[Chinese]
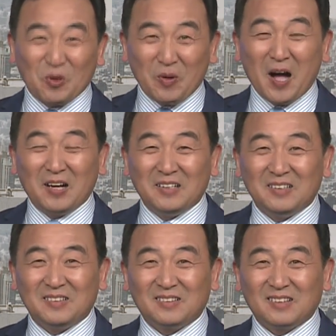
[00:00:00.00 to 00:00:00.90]
对吧？
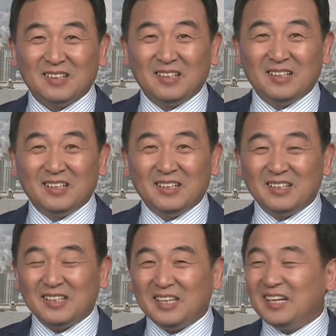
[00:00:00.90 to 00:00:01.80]

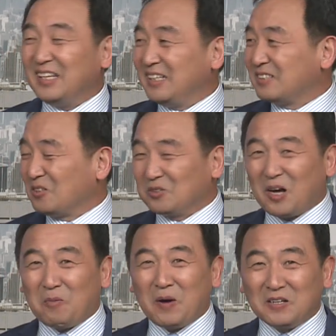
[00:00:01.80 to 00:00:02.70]
夜里走
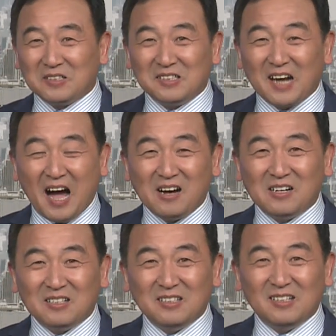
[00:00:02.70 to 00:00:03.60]
道碰只
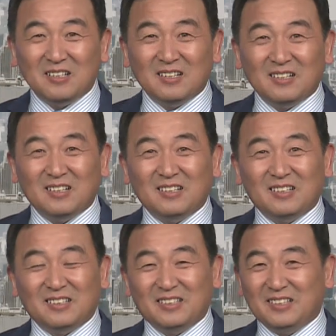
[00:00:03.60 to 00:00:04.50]
狼，
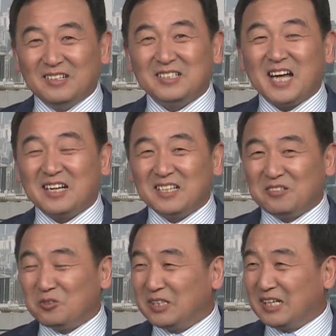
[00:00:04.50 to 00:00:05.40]
你能想
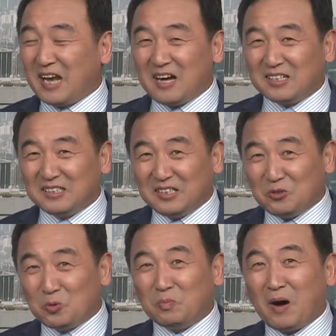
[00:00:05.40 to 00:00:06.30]
象说那狼跟
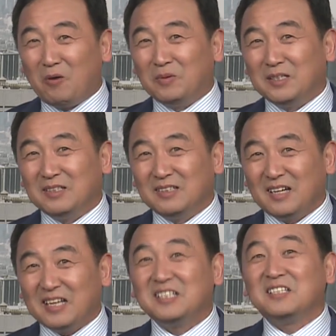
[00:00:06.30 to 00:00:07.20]
你拥抱吗？
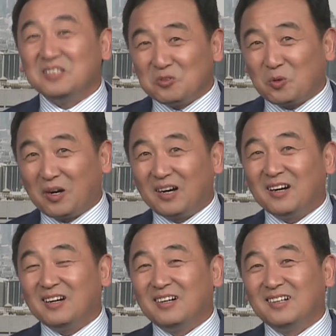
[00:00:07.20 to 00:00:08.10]
还亲亲嘴
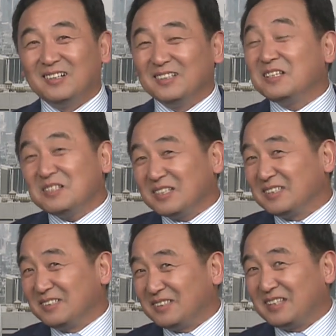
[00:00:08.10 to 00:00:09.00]
儿，那
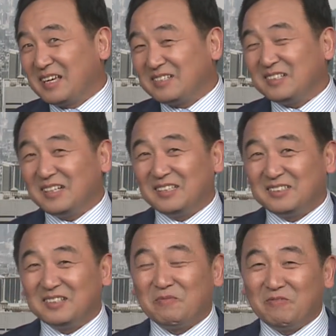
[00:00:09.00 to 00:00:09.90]
那电视里
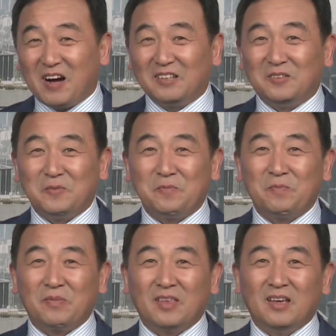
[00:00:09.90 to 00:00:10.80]
是那么放，
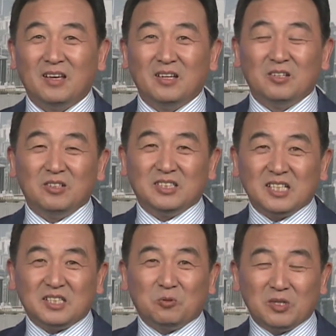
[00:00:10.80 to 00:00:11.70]
所以
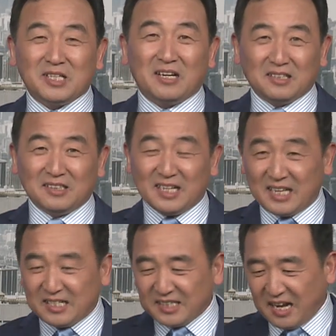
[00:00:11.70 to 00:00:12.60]
这是我想跟大
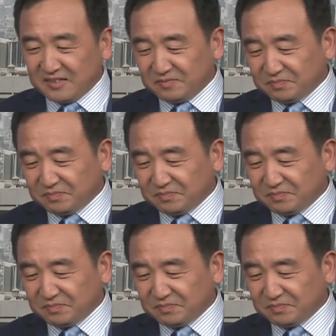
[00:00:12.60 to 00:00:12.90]
家讲：